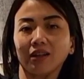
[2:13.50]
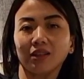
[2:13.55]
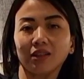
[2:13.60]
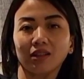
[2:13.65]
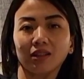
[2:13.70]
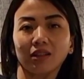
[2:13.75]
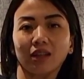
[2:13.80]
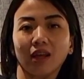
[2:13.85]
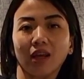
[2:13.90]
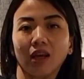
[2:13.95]
cheat
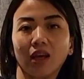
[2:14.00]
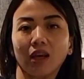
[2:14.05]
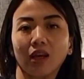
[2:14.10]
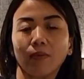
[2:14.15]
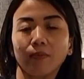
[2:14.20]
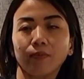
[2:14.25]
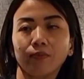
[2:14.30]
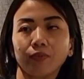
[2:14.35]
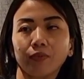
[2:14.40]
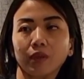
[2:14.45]
day
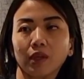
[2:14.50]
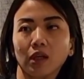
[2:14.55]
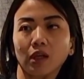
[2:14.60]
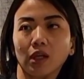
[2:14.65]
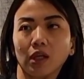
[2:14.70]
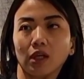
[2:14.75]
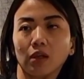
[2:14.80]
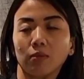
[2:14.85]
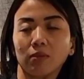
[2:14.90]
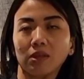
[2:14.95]

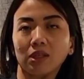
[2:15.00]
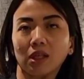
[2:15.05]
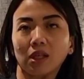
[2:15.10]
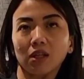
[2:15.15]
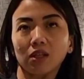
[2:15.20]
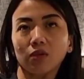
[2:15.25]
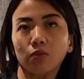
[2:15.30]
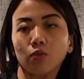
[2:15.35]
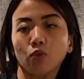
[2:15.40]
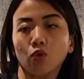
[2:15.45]
uh, misalnya
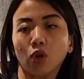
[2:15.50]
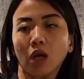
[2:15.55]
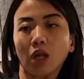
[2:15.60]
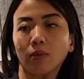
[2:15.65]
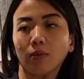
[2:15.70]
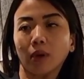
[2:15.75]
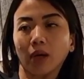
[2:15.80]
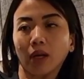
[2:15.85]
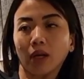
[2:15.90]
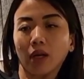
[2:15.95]

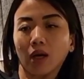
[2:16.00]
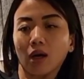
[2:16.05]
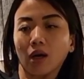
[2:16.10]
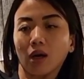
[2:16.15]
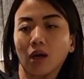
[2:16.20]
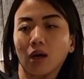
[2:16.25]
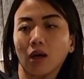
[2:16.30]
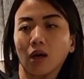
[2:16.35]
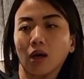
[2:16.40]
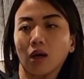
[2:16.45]
sebulan mereka
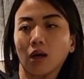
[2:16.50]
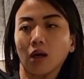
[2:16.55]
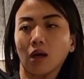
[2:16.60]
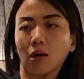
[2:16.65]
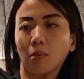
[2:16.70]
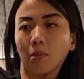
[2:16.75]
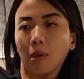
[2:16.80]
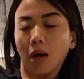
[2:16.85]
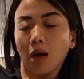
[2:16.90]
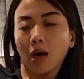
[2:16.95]

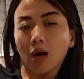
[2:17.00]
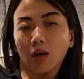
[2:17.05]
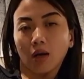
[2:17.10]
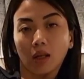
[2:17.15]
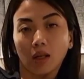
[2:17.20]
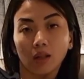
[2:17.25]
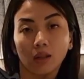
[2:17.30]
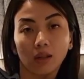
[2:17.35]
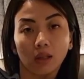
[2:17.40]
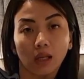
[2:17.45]
makan
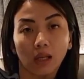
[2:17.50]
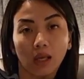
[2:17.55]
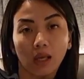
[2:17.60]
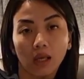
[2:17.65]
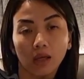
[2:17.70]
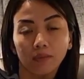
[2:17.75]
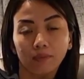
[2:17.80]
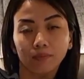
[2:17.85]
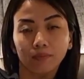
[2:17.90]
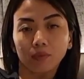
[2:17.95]
eat
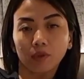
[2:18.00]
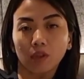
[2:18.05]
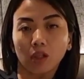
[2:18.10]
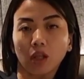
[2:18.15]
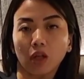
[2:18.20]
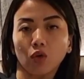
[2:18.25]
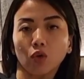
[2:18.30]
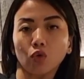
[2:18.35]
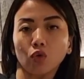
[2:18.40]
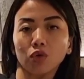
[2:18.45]
clean
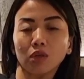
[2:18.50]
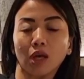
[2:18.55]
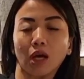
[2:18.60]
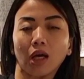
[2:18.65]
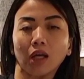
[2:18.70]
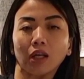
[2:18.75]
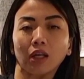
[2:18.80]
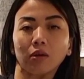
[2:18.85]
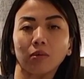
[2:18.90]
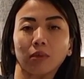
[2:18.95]
lalu
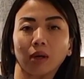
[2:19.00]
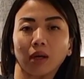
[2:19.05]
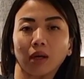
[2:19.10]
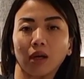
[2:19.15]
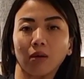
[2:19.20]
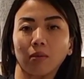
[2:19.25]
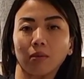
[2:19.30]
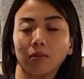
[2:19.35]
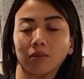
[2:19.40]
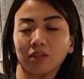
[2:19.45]
sehari
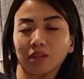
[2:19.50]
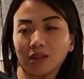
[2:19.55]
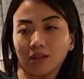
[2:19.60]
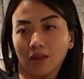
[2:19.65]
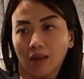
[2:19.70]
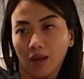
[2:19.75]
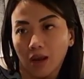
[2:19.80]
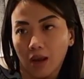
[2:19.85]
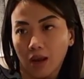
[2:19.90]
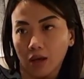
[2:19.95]
mereka cheat
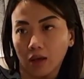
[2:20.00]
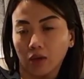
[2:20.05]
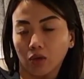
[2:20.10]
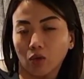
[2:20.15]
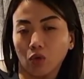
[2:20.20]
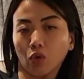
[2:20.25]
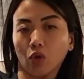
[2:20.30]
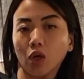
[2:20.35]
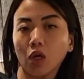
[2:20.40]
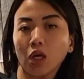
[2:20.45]
day
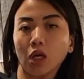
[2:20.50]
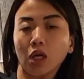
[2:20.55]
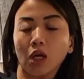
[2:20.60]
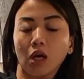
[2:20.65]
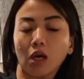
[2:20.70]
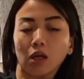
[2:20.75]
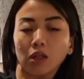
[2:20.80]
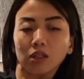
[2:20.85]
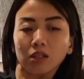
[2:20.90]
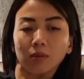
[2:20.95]
gitu
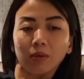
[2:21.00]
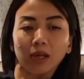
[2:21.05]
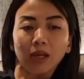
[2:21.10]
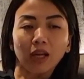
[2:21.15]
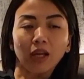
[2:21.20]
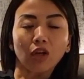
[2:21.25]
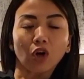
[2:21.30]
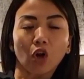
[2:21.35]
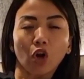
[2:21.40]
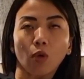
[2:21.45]

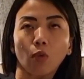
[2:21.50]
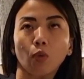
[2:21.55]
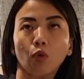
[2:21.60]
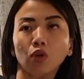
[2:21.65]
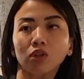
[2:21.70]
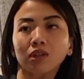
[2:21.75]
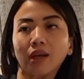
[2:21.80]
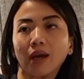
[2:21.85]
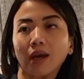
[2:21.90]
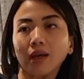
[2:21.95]
sebenarnya kalau
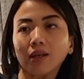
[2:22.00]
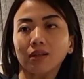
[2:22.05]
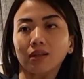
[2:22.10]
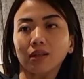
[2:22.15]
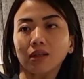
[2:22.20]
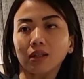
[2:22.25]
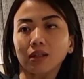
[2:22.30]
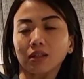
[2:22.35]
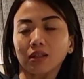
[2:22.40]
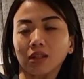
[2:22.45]
menurut saya
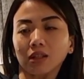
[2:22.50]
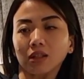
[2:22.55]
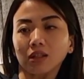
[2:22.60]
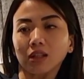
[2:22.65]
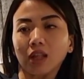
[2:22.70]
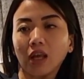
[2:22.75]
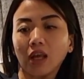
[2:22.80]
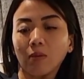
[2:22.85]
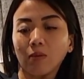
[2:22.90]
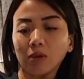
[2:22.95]
sih cheat
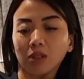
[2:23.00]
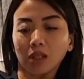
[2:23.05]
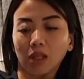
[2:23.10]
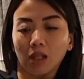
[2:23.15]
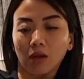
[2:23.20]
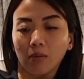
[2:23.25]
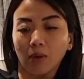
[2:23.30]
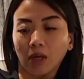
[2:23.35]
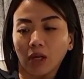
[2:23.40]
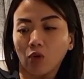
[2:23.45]
day
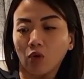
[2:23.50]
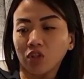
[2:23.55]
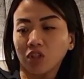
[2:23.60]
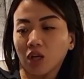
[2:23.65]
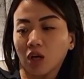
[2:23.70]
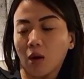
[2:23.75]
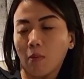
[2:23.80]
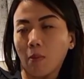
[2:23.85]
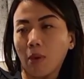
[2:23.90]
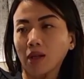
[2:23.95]
misalnya mereka udah
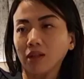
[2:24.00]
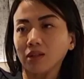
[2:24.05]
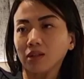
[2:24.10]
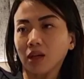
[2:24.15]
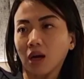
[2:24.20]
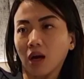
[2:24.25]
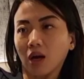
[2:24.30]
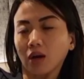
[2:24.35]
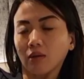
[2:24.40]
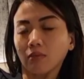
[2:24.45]
jangka
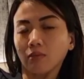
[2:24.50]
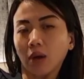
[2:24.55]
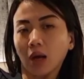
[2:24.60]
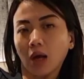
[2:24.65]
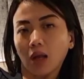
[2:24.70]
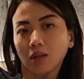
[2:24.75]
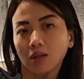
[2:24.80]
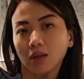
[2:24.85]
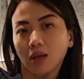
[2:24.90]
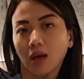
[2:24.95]
panjang
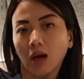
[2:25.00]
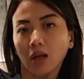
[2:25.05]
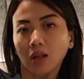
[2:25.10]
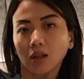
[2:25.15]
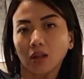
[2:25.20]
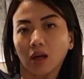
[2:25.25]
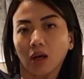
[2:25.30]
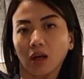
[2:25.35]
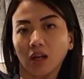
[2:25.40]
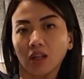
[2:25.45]
makan sehat
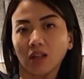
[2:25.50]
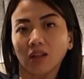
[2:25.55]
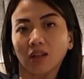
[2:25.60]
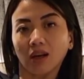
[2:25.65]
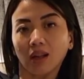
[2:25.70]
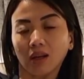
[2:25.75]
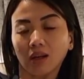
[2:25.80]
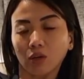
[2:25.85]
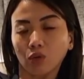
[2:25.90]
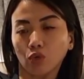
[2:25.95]
dengan eat
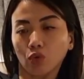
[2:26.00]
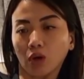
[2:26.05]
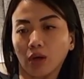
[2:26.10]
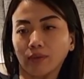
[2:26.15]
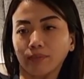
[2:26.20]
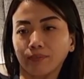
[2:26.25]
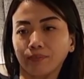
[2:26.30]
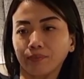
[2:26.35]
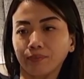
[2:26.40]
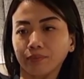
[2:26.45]
clean gitu
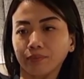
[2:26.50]
kan